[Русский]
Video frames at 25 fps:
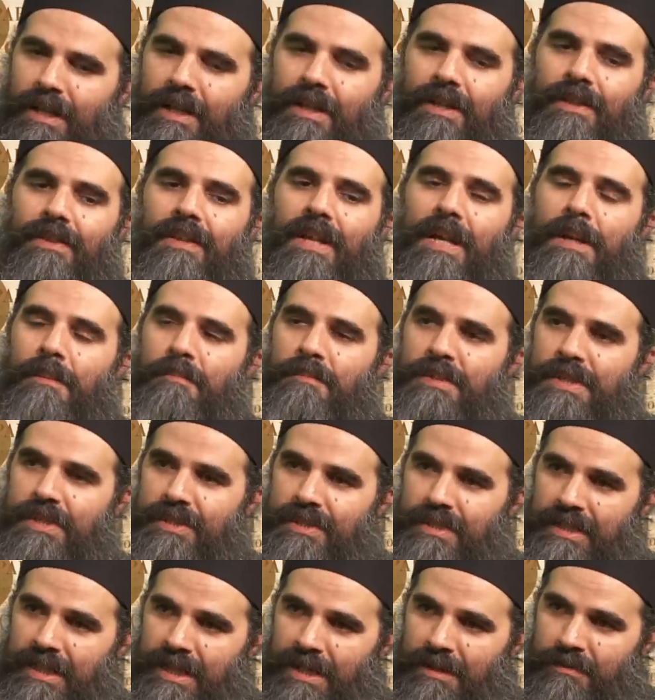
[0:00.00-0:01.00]
таким
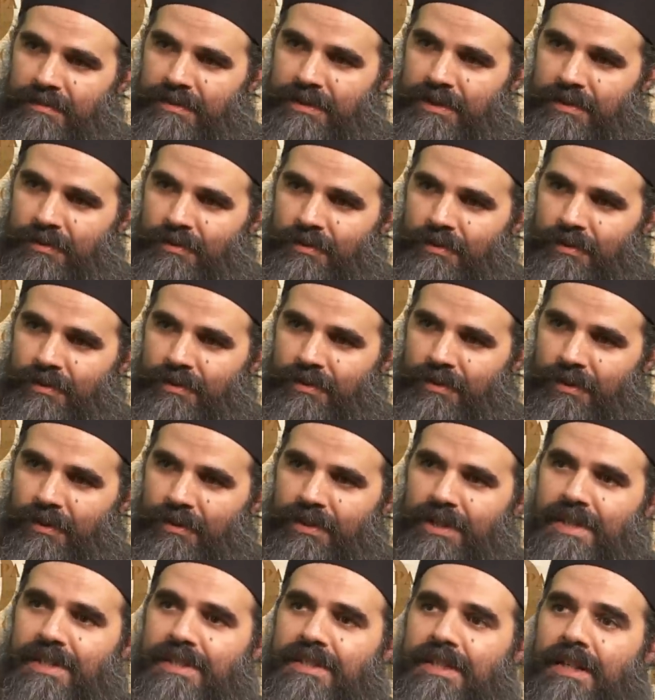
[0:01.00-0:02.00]
образом он выйдет
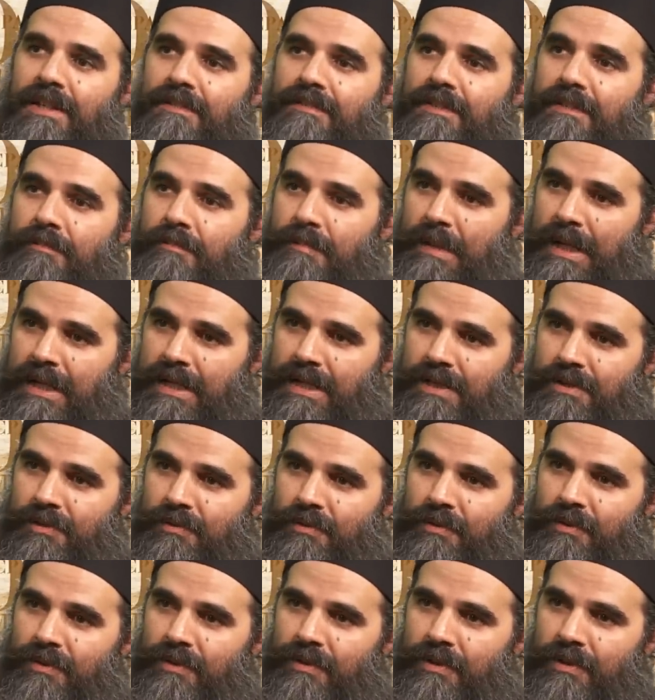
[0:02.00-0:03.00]
на путь истины,
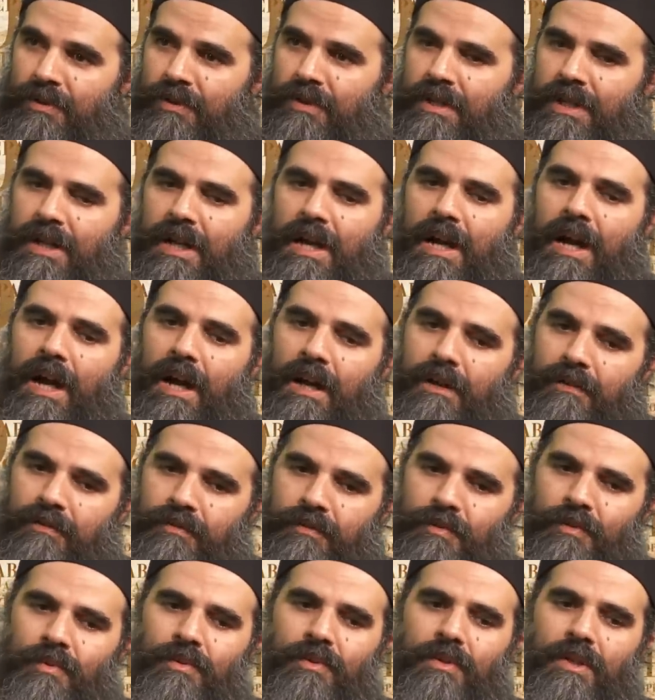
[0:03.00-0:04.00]
к
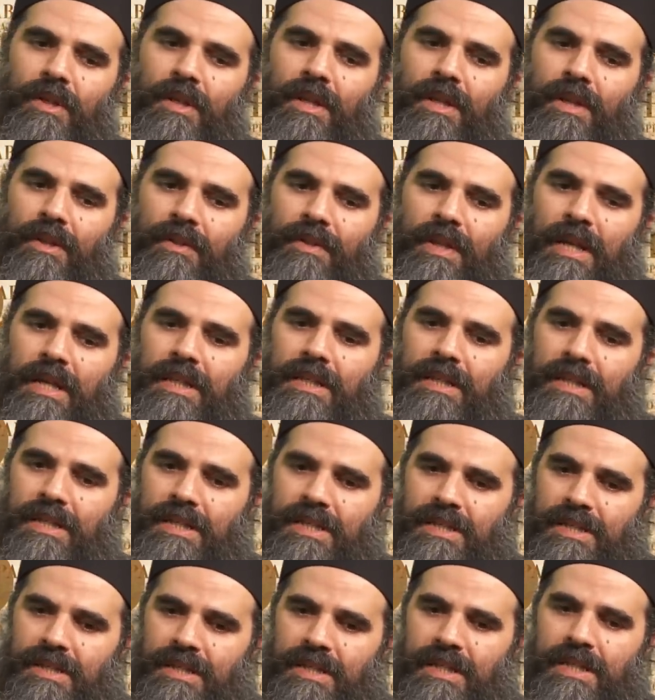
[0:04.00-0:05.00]
настоящим
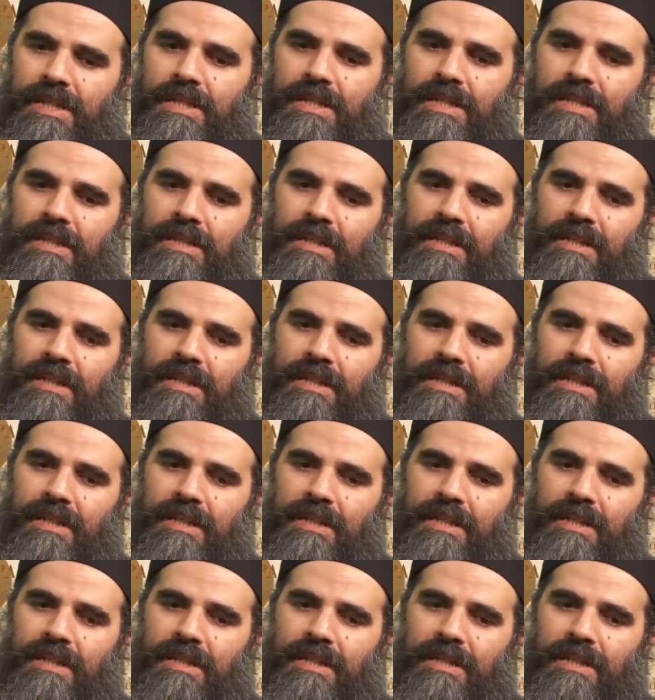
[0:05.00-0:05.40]
отношениям с Богом.